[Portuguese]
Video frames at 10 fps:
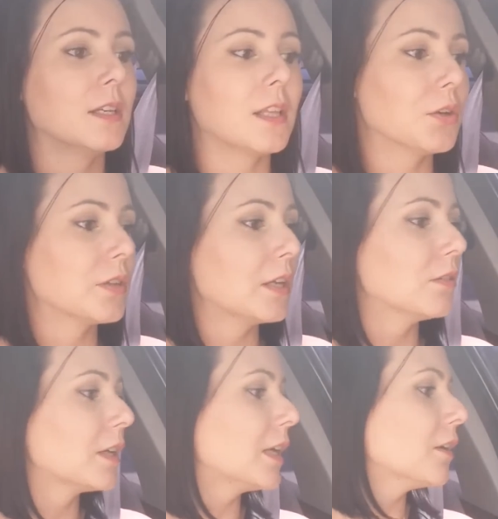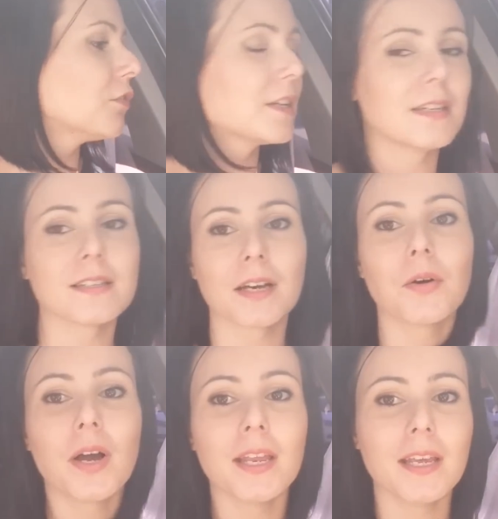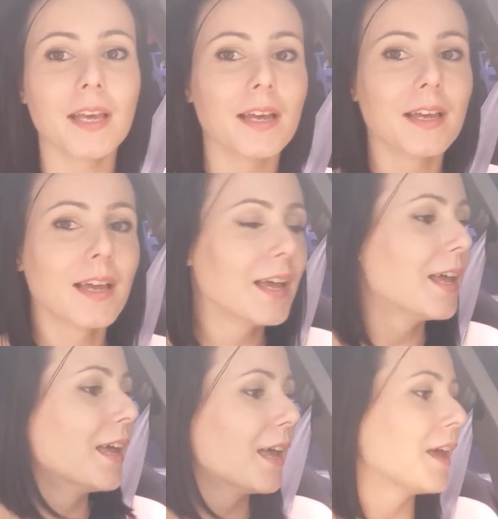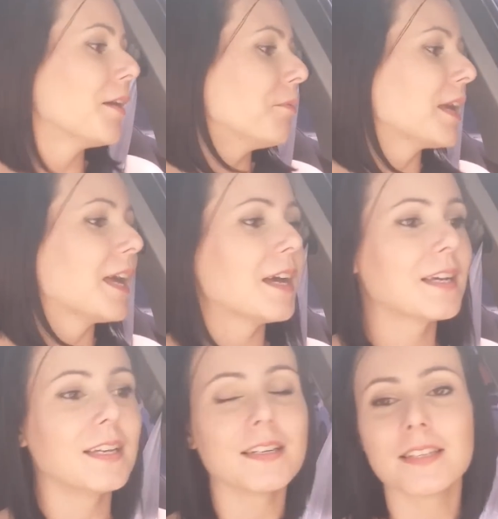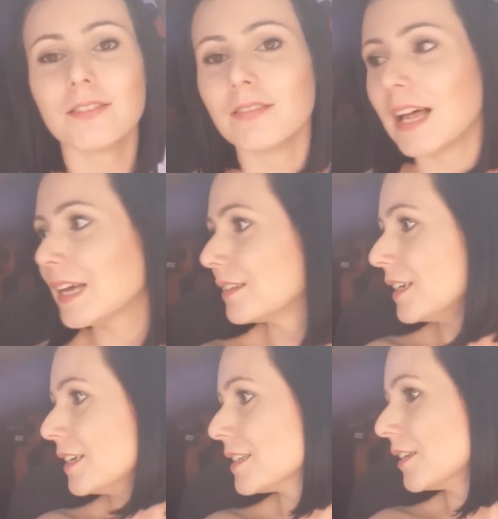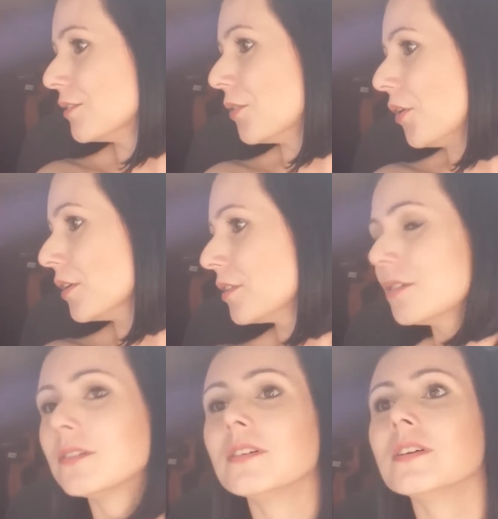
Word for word: Então eu tenho que fazer essa correria. Pegar a criança de um lado, criança do outro.